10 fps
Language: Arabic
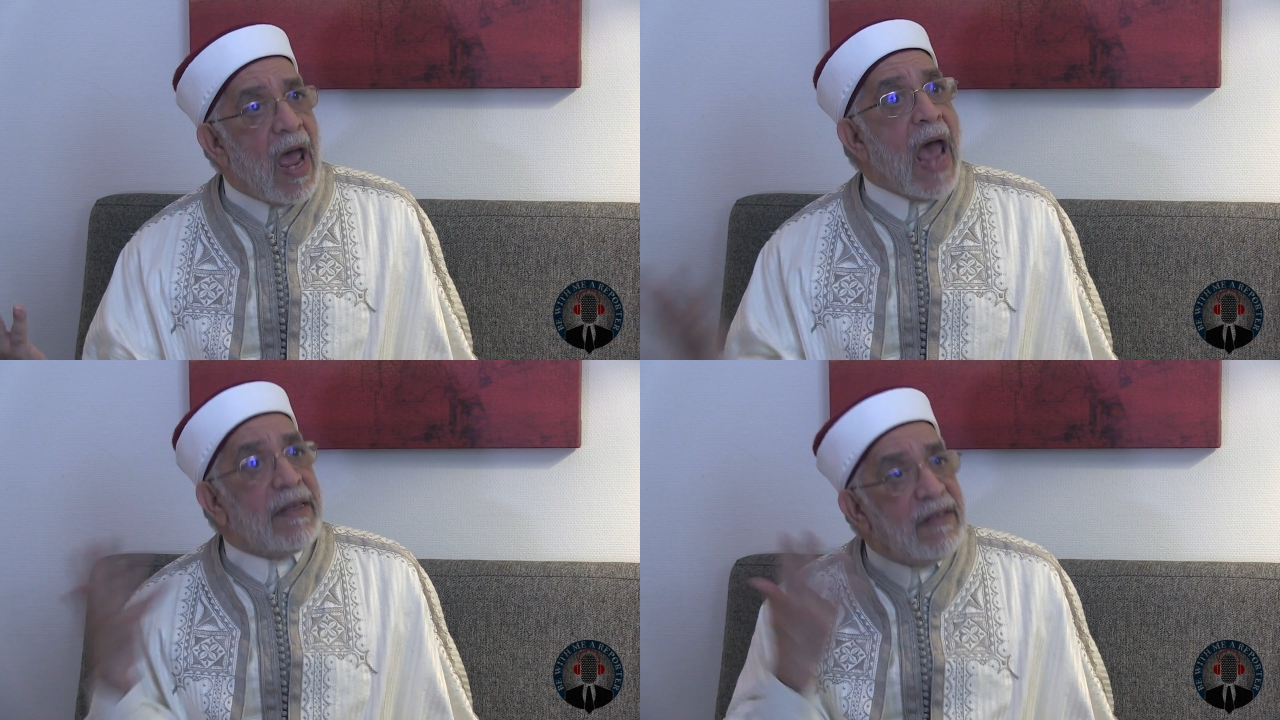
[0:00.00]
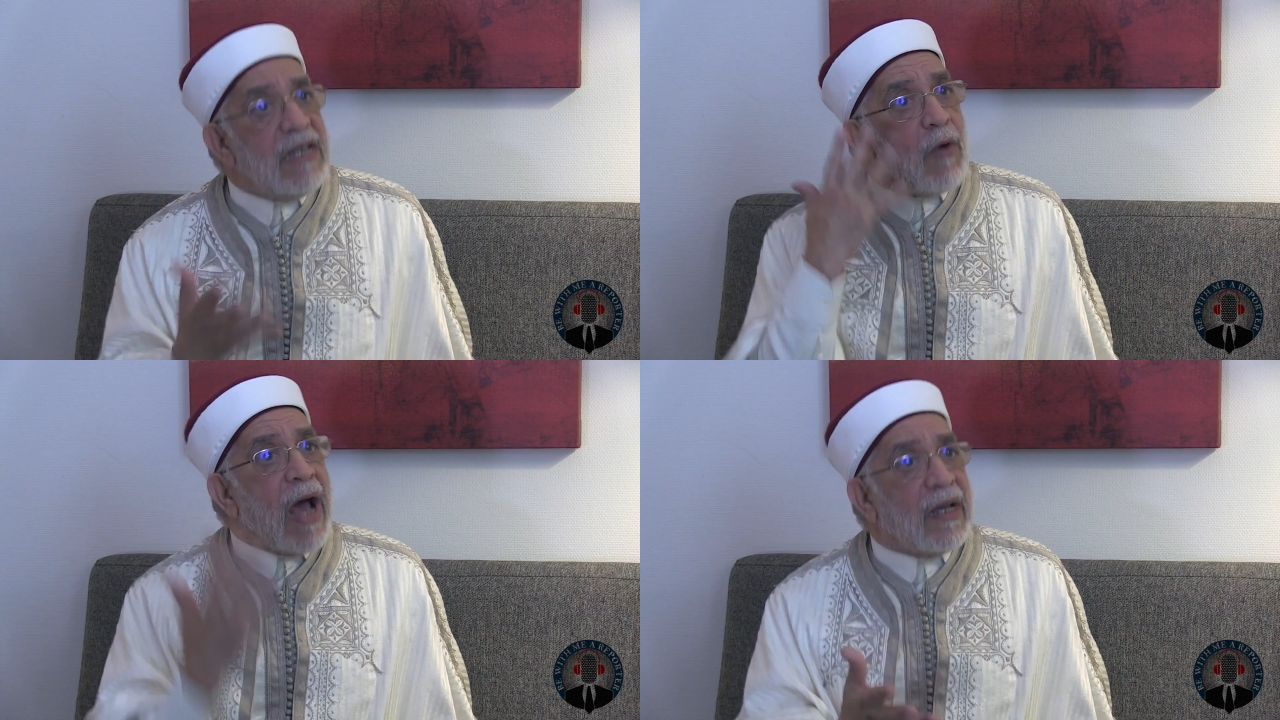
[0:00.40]
80%
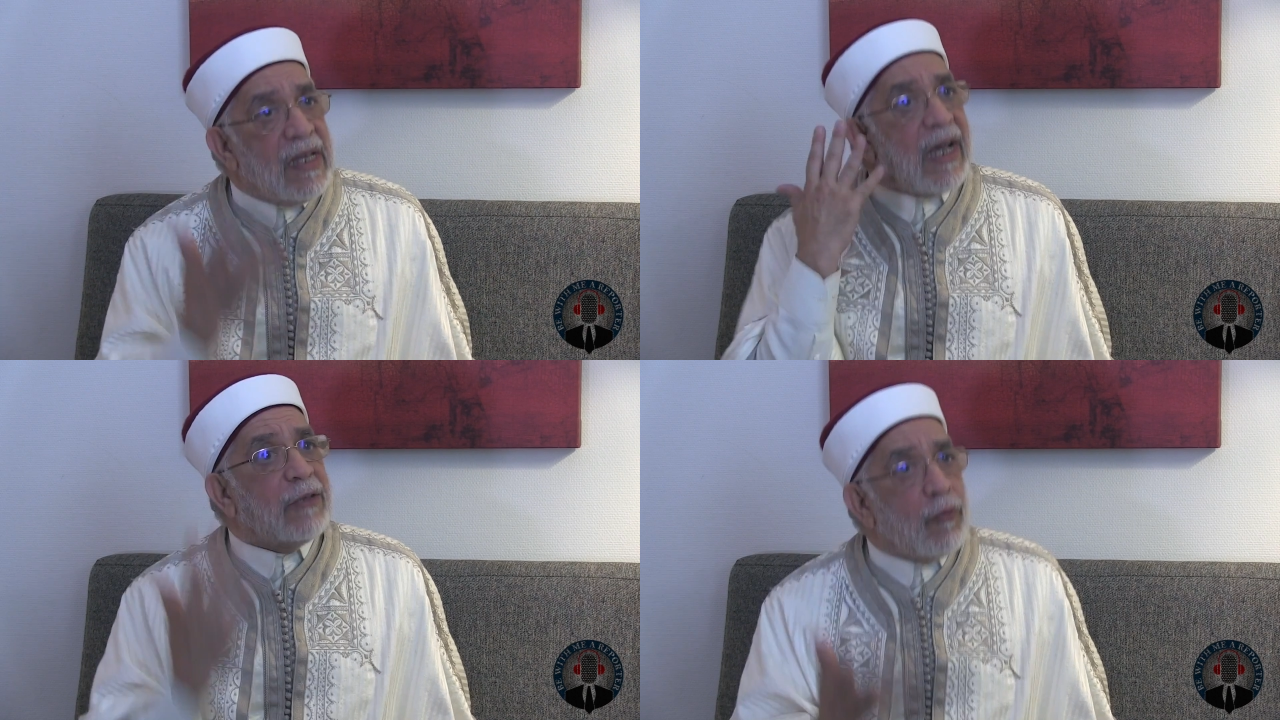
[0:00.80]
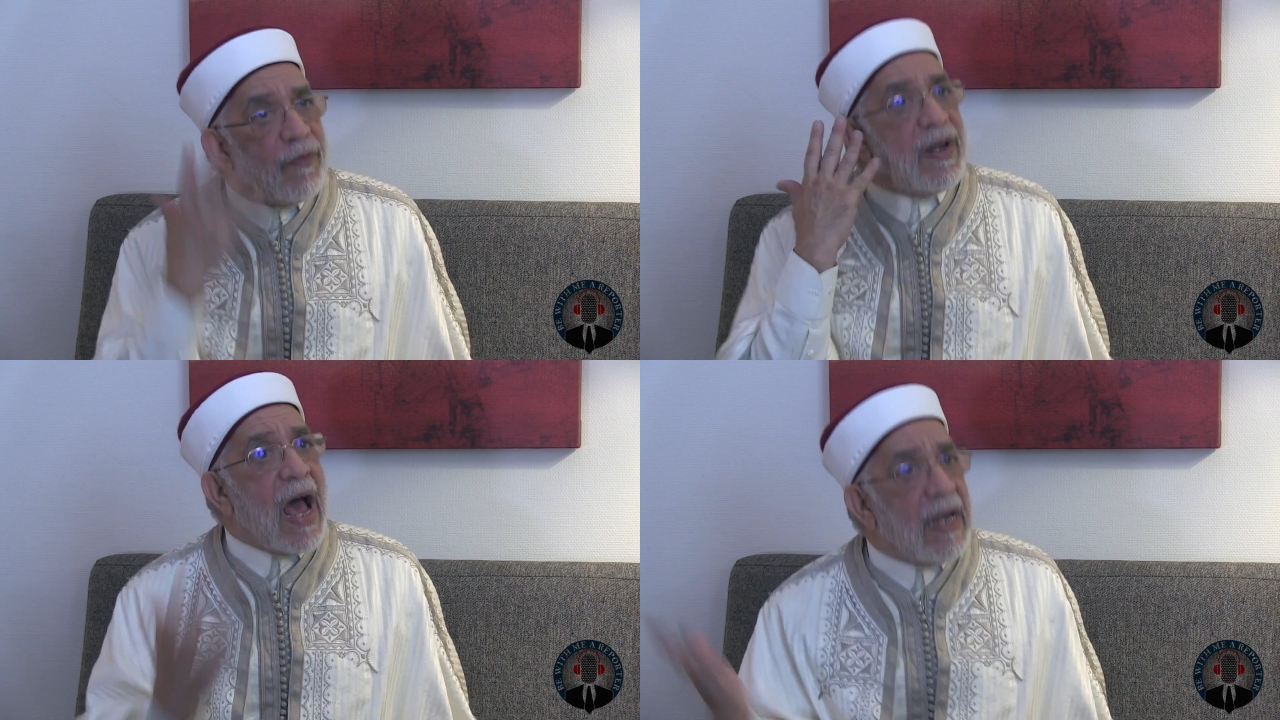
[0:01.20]
الدين حقيقة
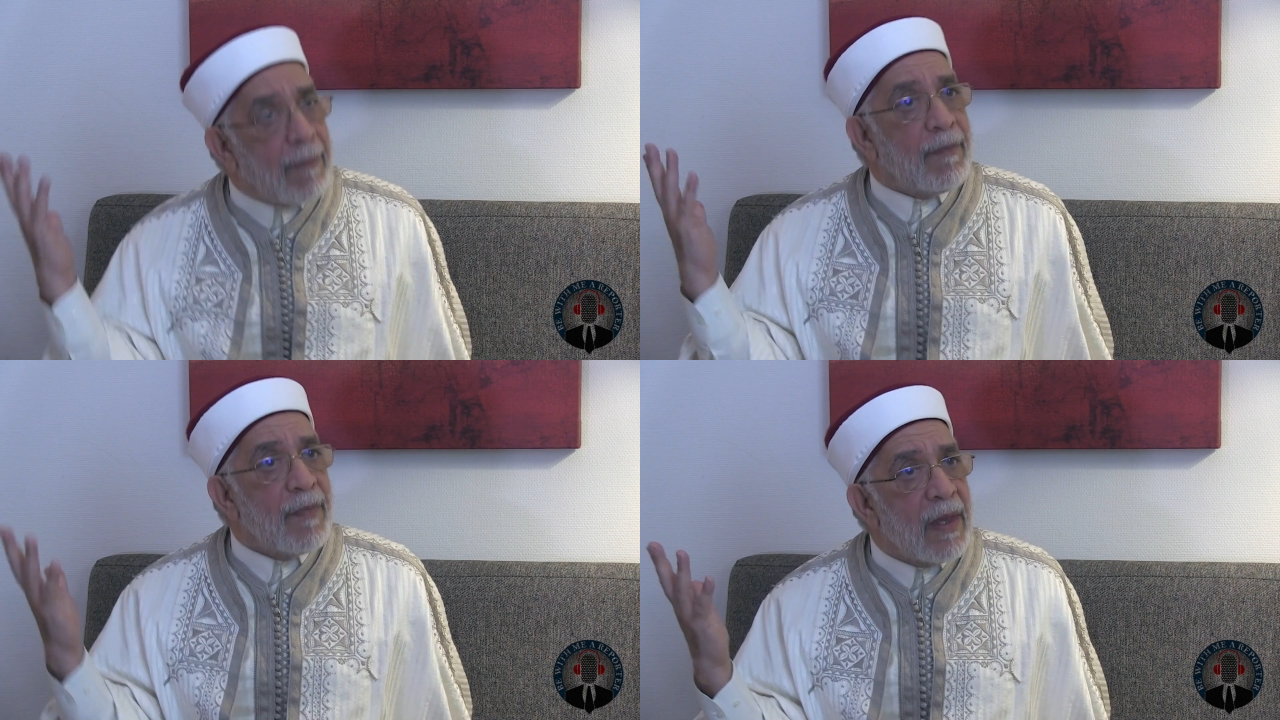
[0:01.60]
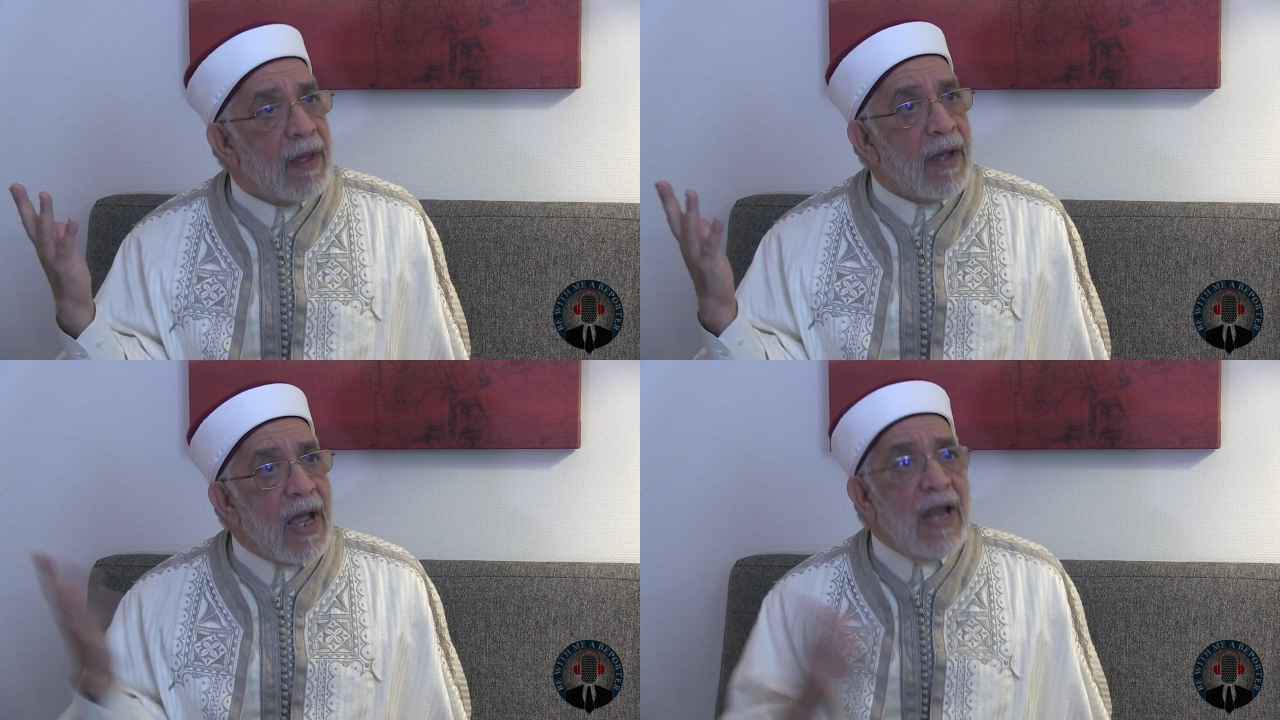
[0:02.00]
في العالم
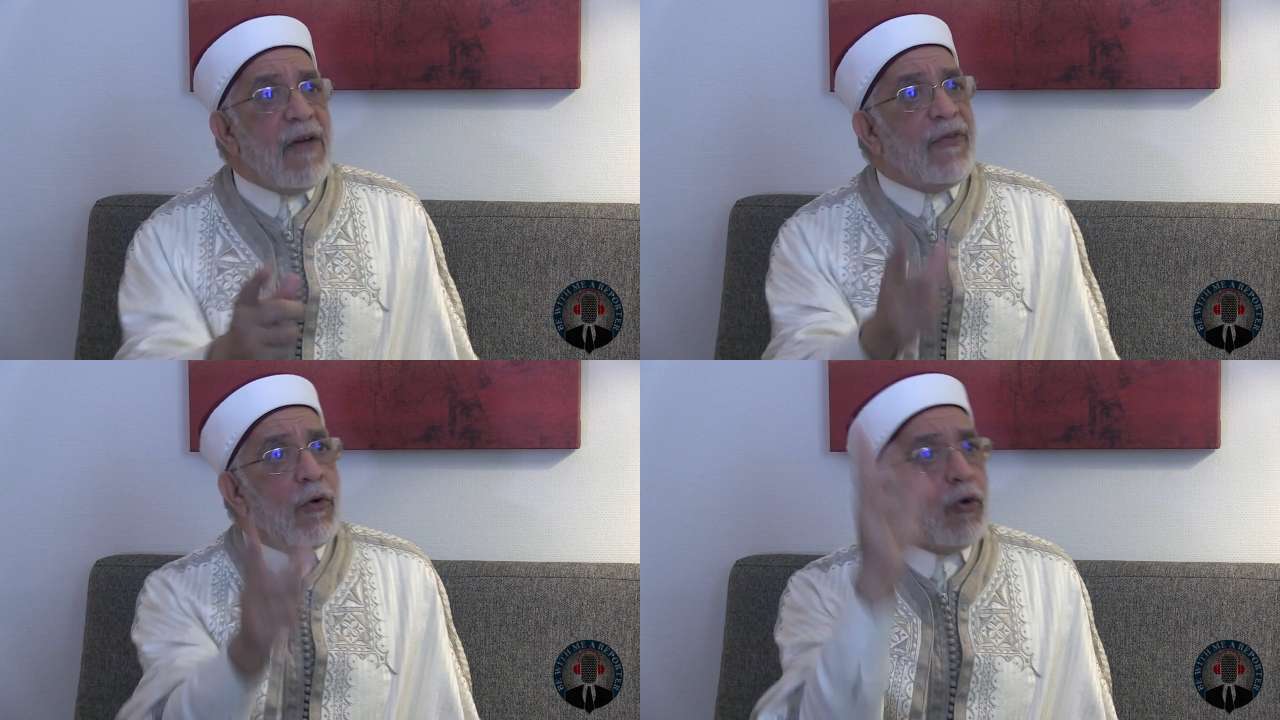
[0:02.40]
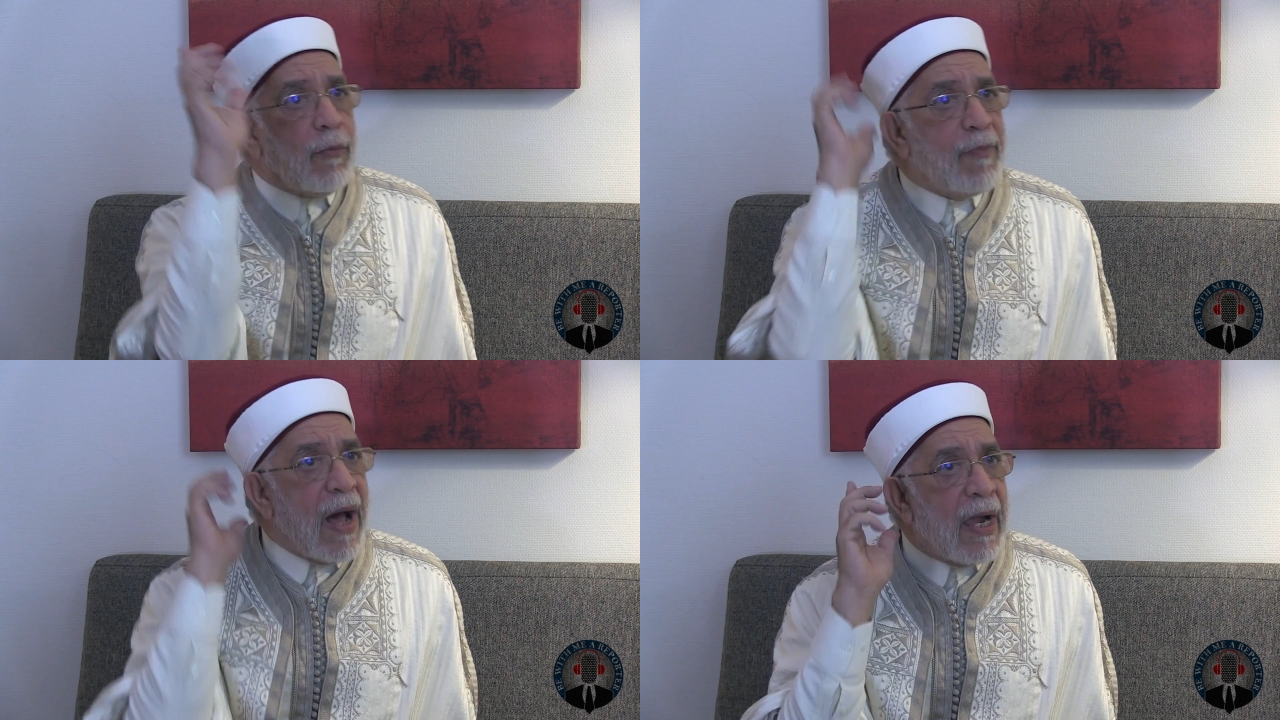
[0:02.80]
إلا في
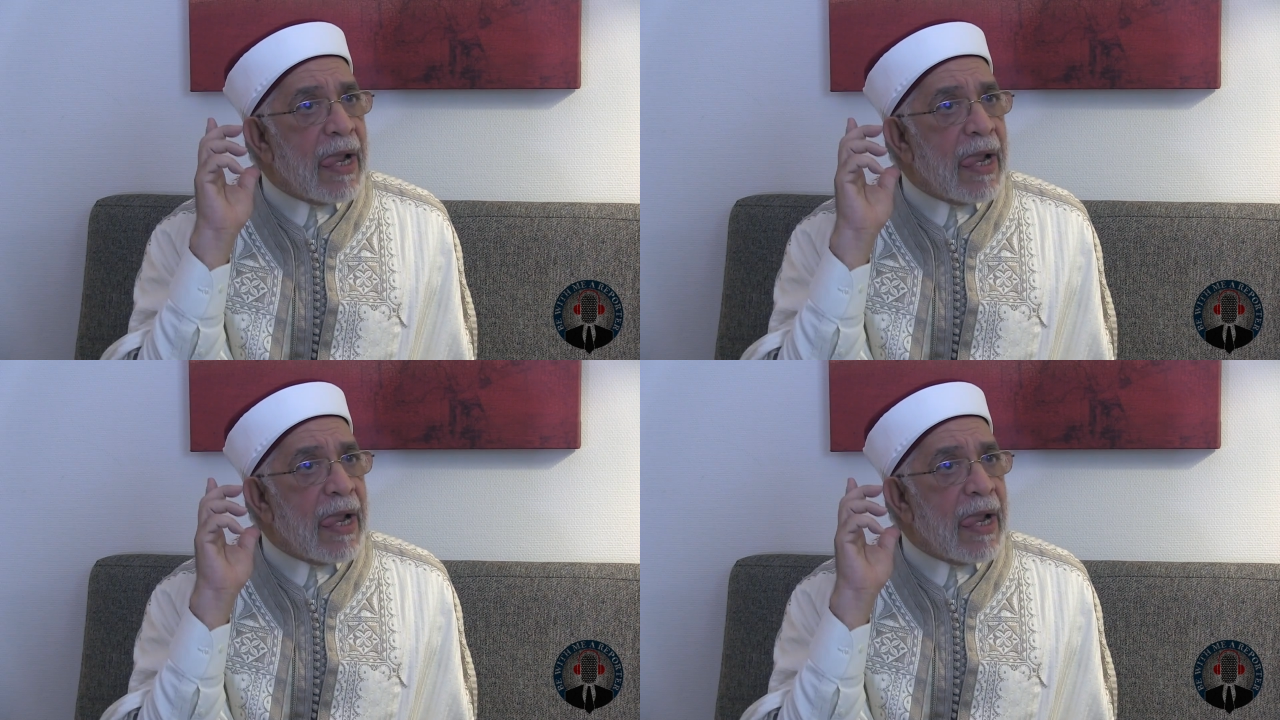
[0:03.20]
أوروبا